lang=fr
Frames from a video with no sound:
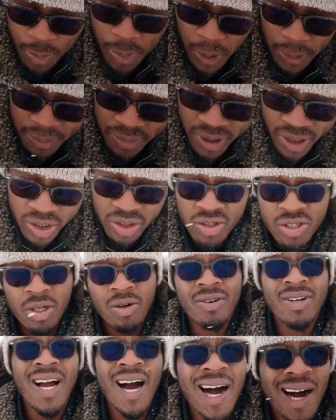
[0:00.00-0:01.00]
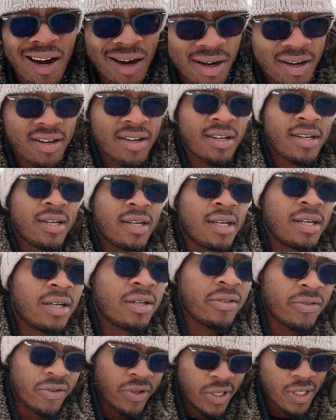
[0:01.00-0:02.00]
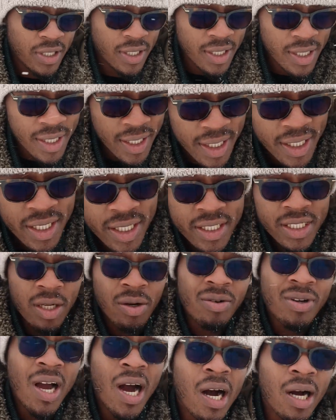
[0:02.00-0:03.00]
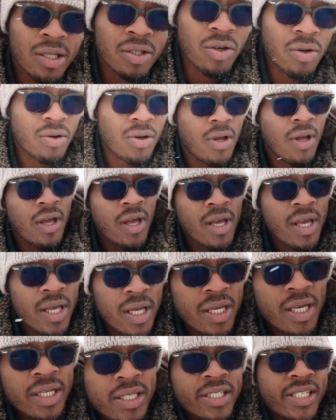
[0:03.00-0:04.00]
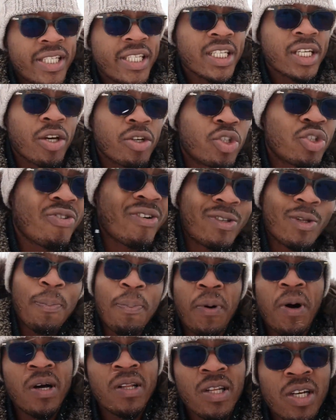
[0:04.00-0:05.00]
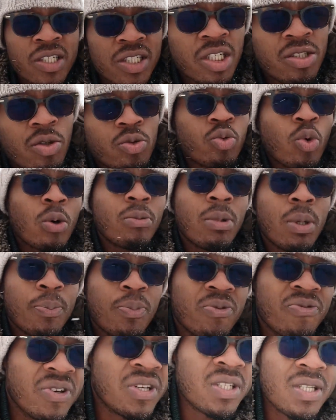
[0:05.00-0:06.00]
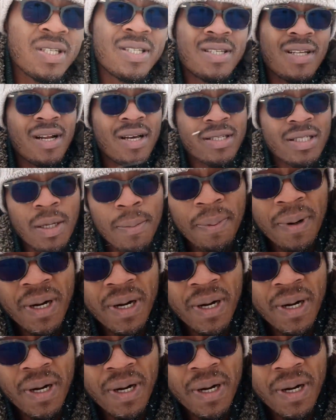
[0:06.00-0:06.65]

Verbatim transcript: de permis d'études, c'est le garant. Vous voyez C'est le garant. Donc, dis que tu vas te prendre en charge de toi-même pour venir ici, là, c'est